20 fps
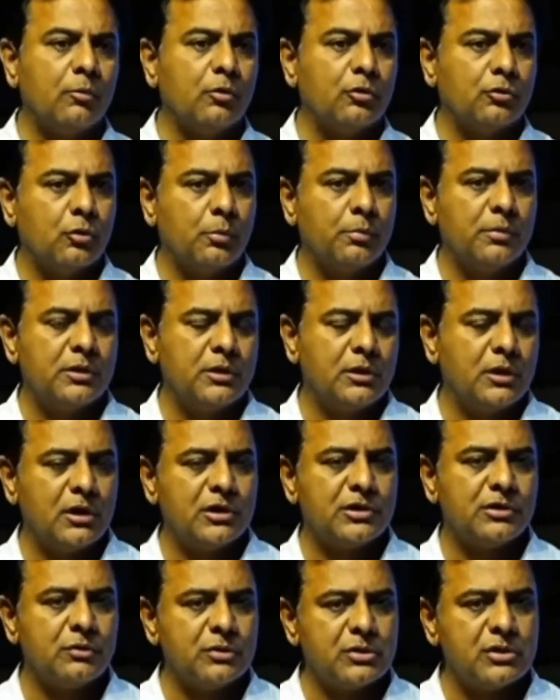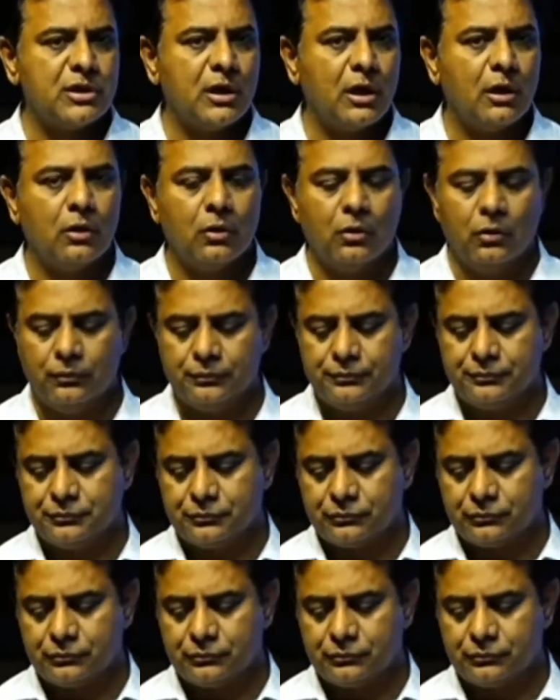టర్మ్లు తొమ్మిదిన్నర సంవత్సరాల్లో